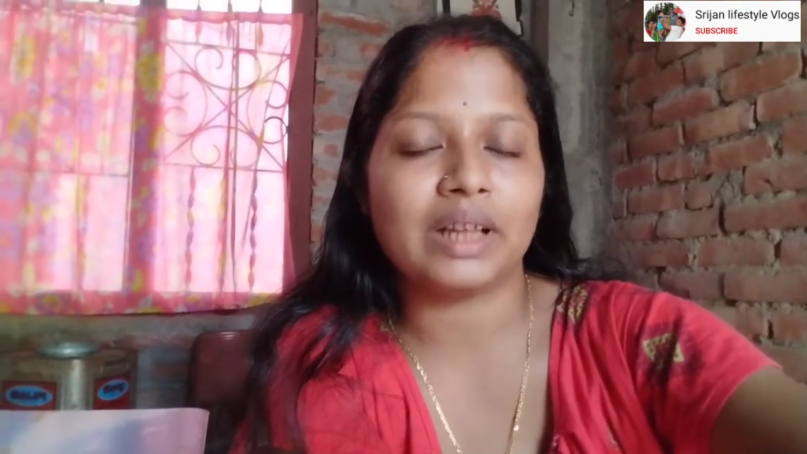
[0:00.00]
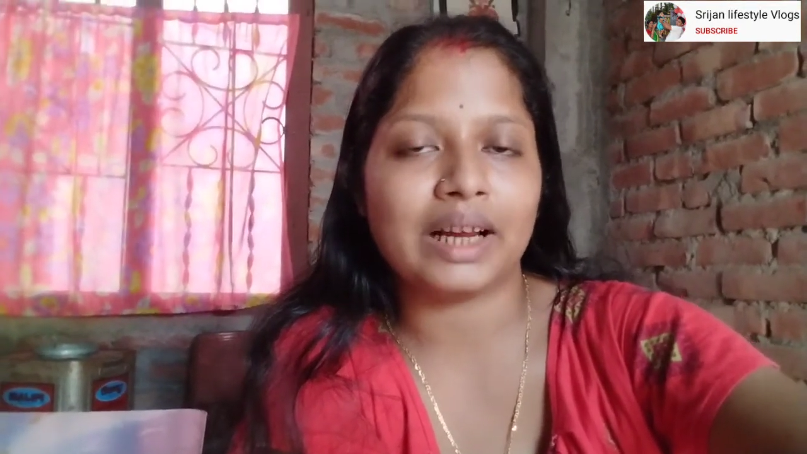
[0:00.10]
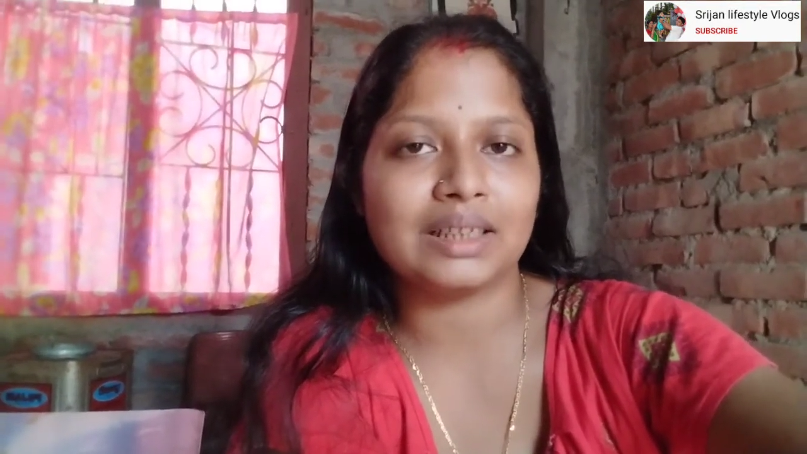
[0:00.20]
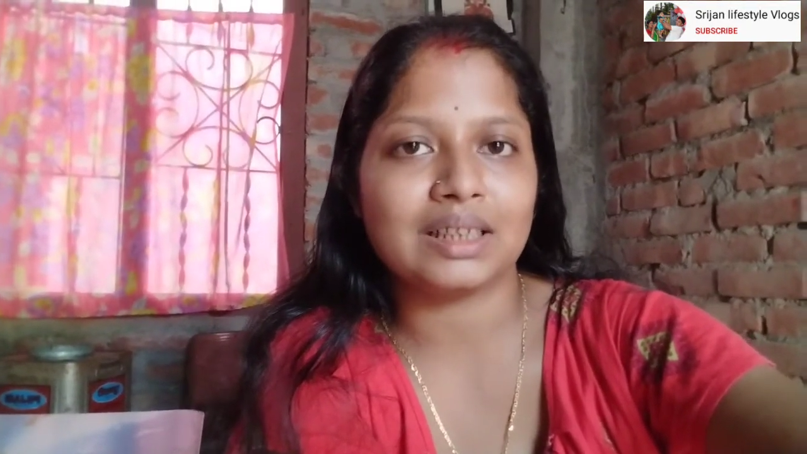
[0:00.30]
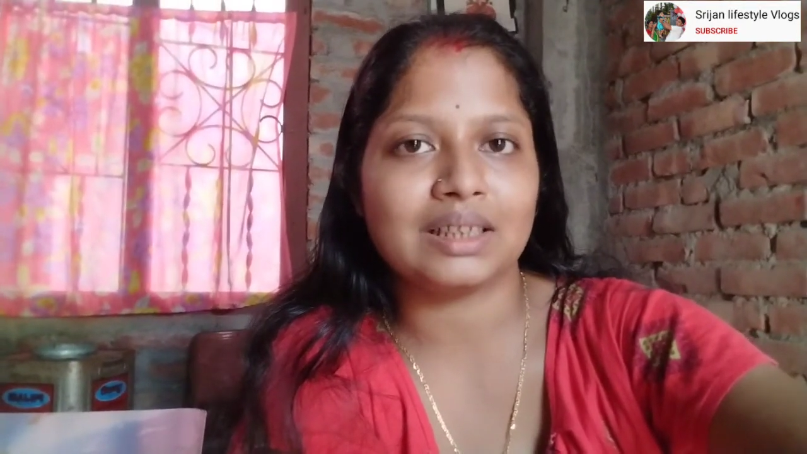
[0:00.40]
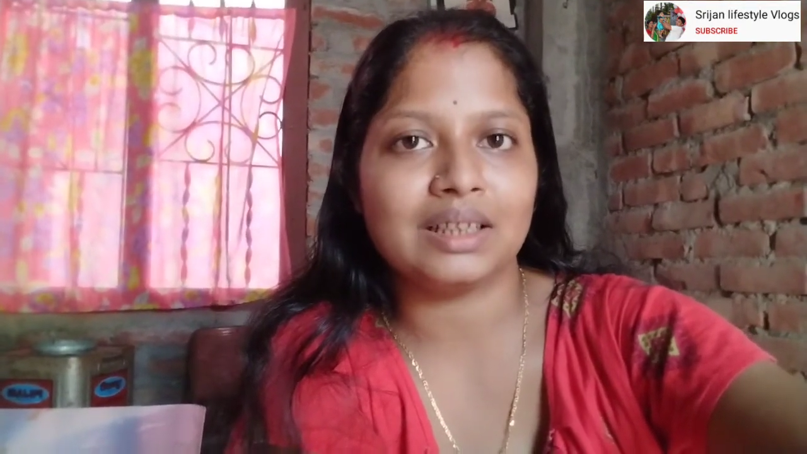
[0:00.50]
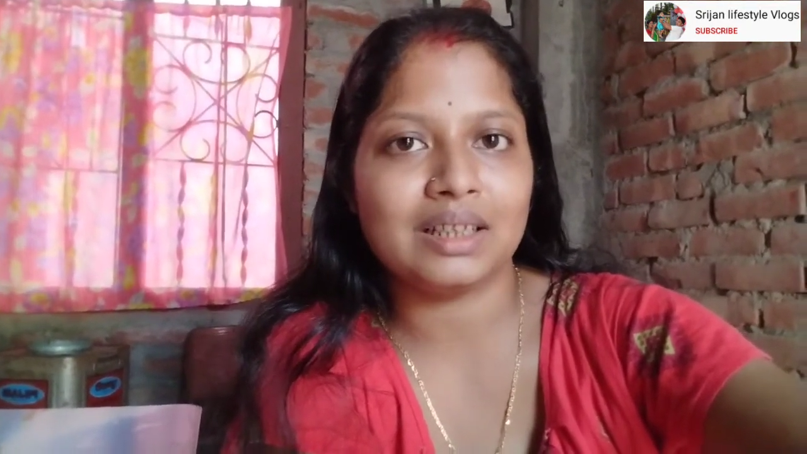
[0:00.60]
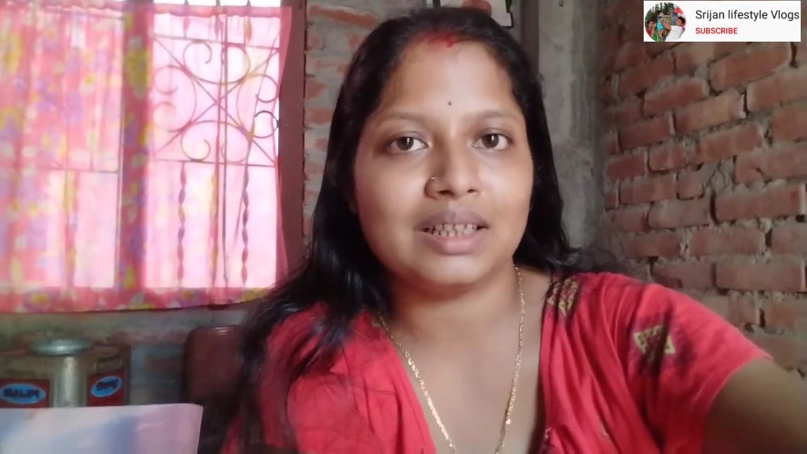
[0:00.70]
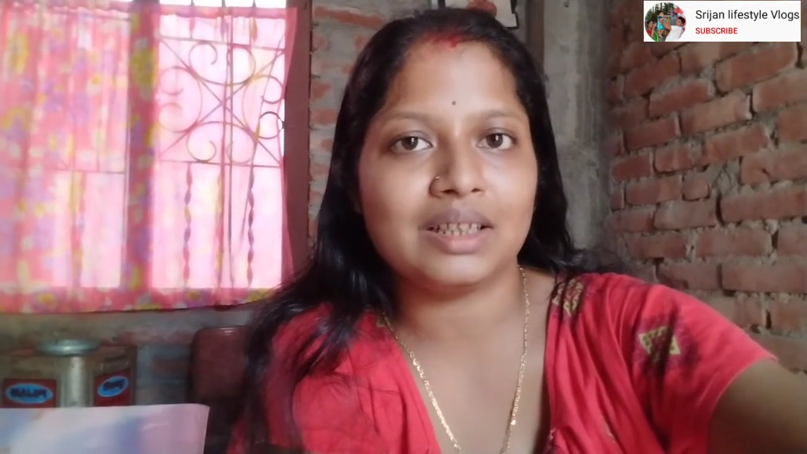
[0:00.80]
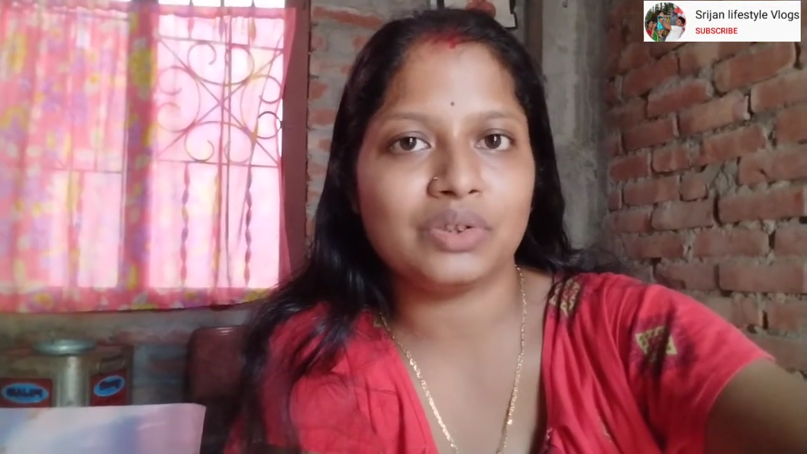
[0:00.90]
দেখা যাক ধীরে
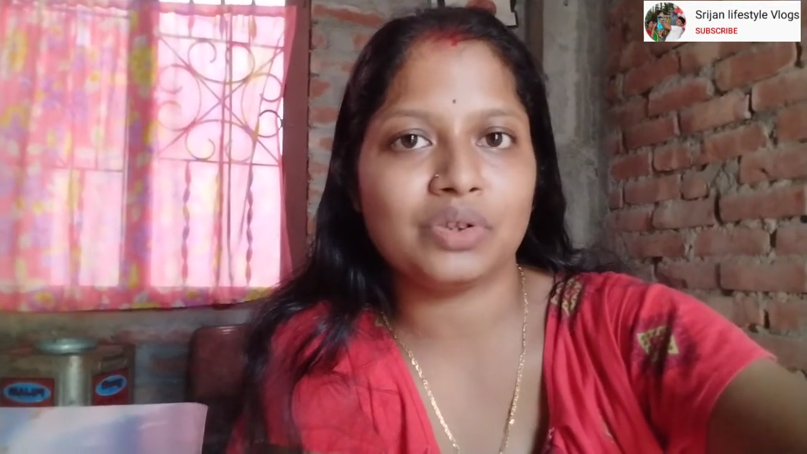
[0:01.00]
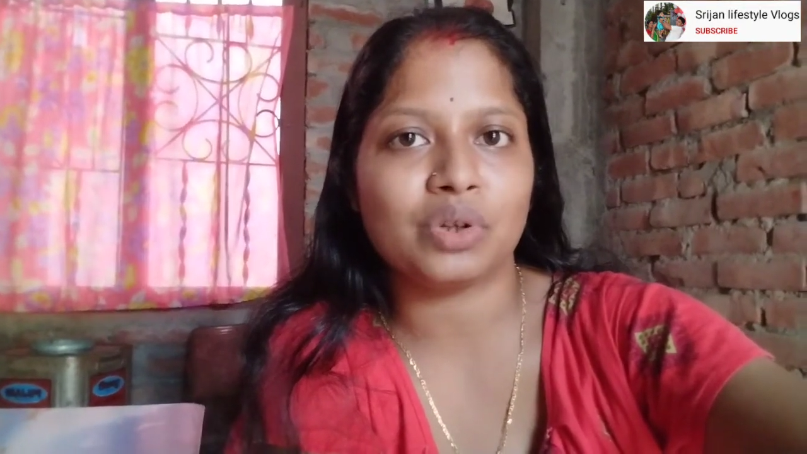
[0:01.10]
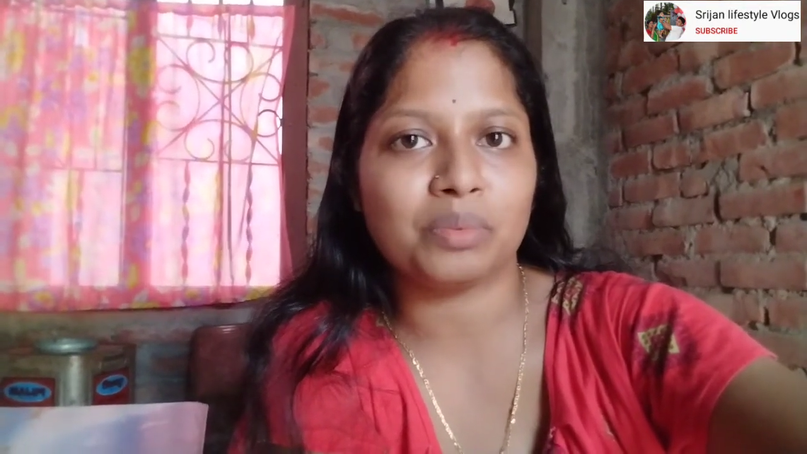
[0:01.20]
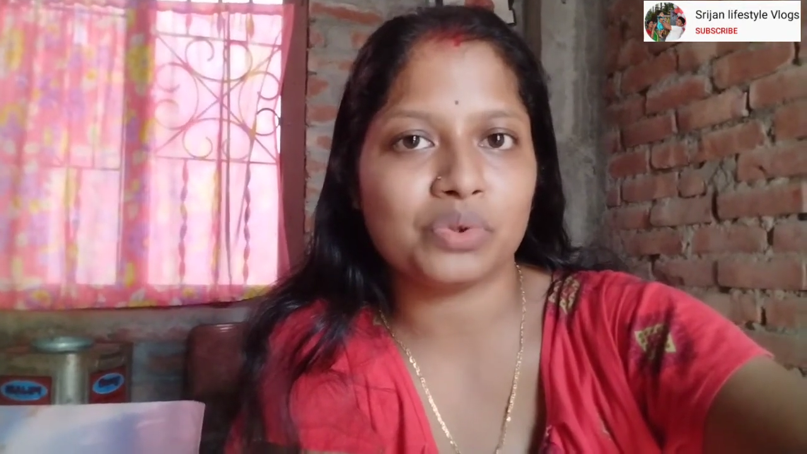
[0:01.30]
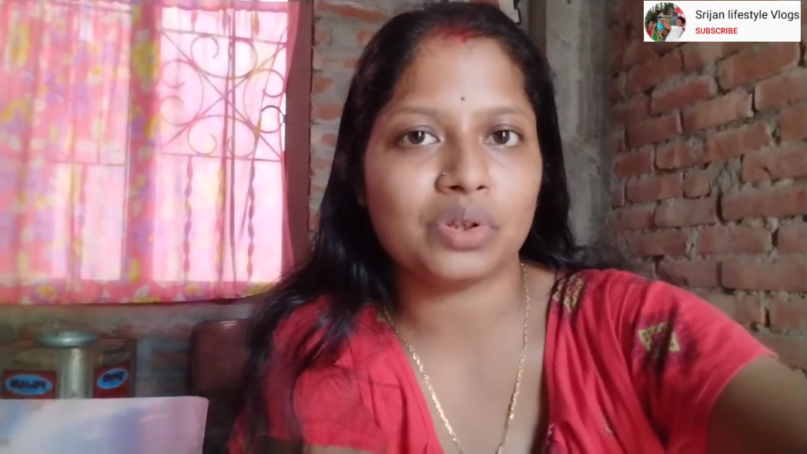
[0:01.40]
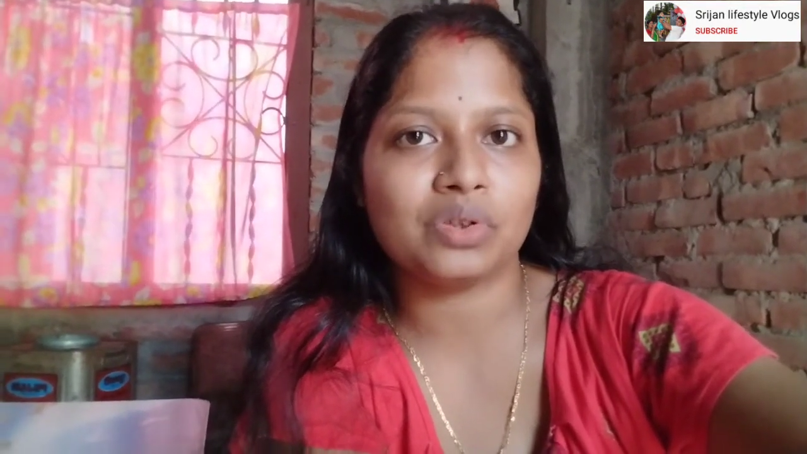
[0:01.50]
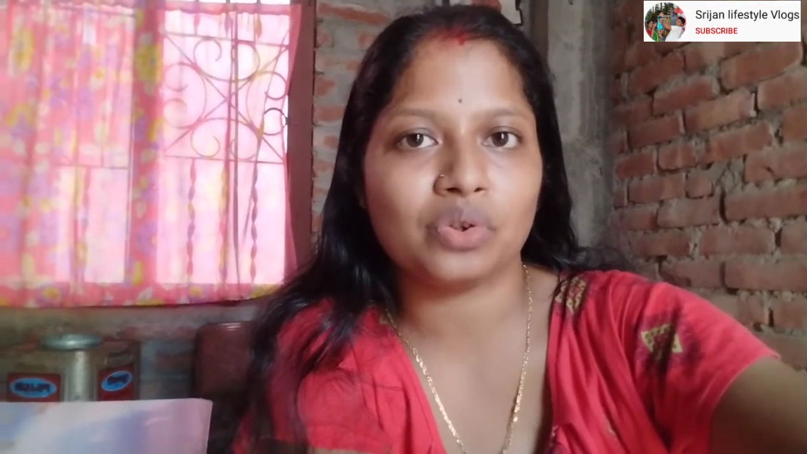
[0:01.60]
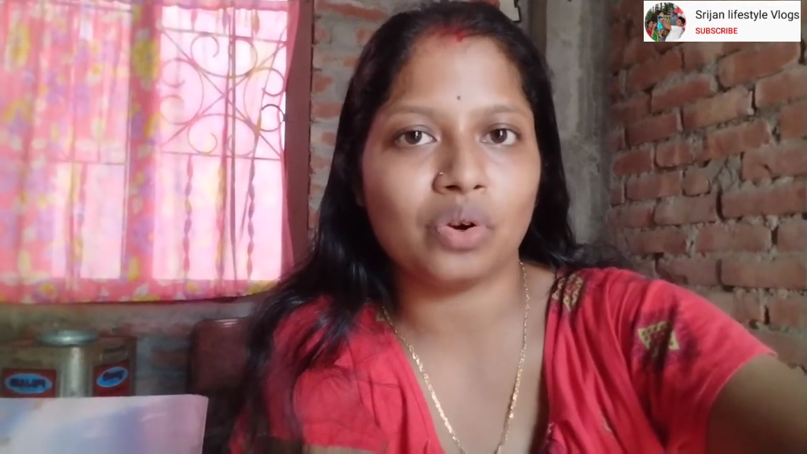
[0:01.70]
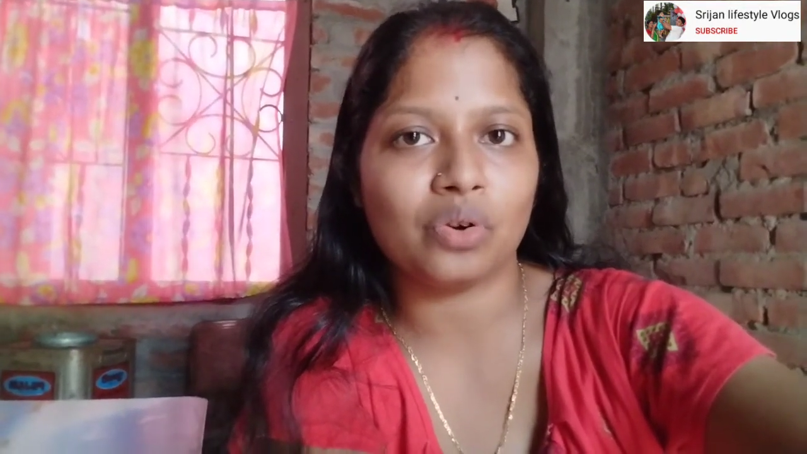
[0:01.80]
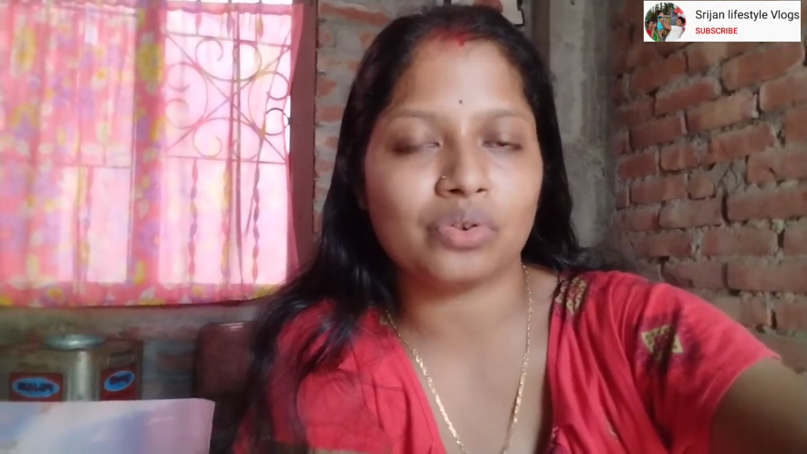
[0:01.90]
ধীরে যদি সমস্ত কিছু
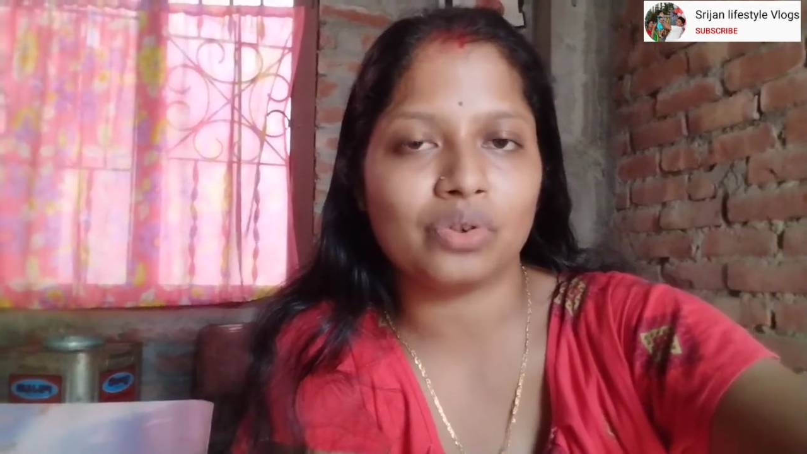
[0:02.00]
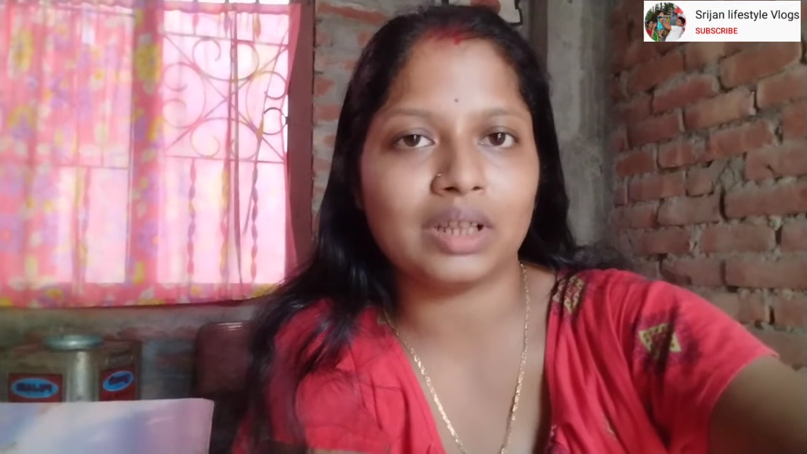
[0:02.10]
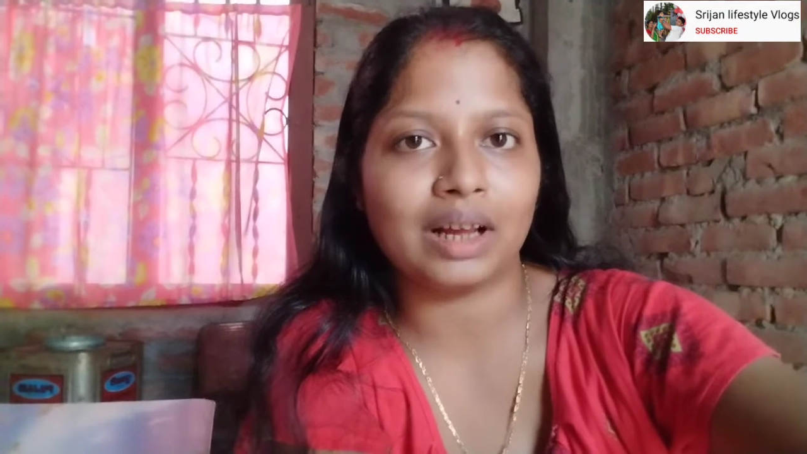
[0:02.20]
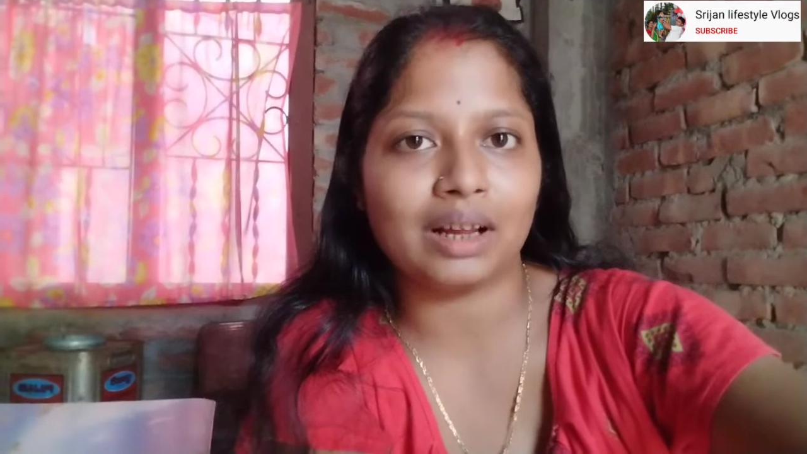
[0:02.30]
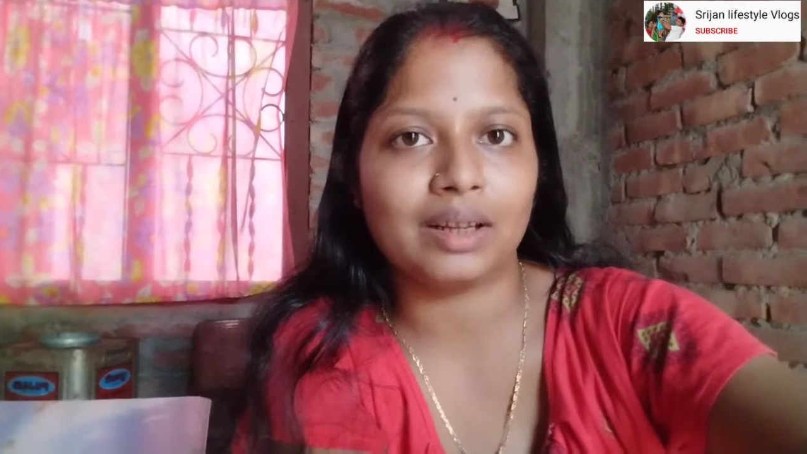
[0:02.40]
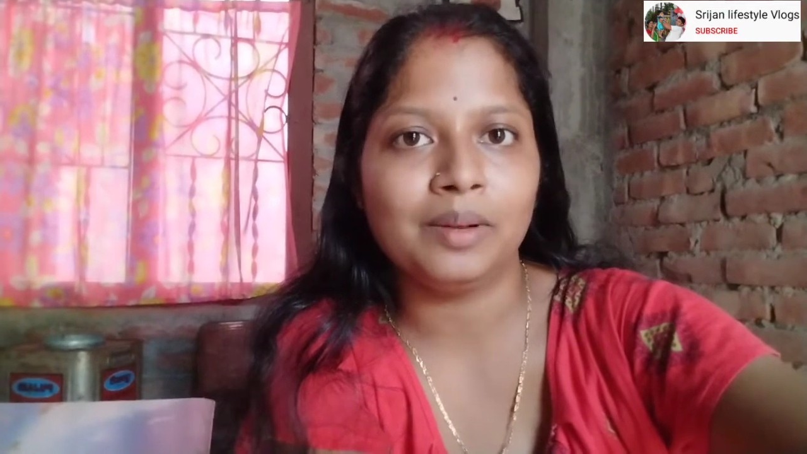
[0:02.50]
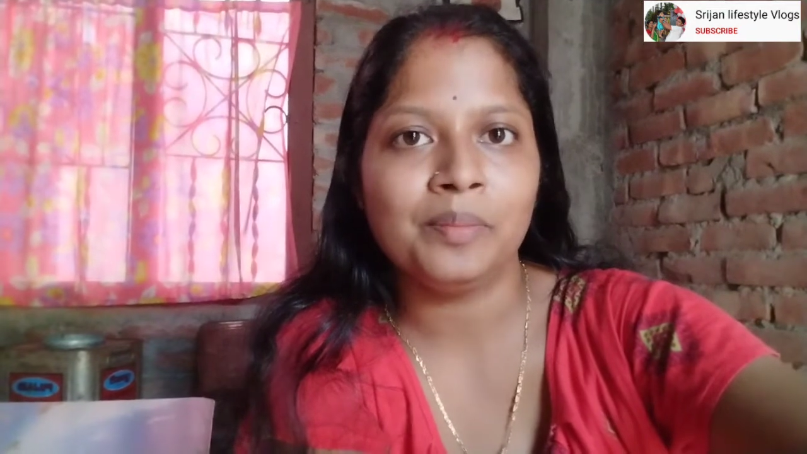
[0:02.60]
কন্ট্রোলে থাকে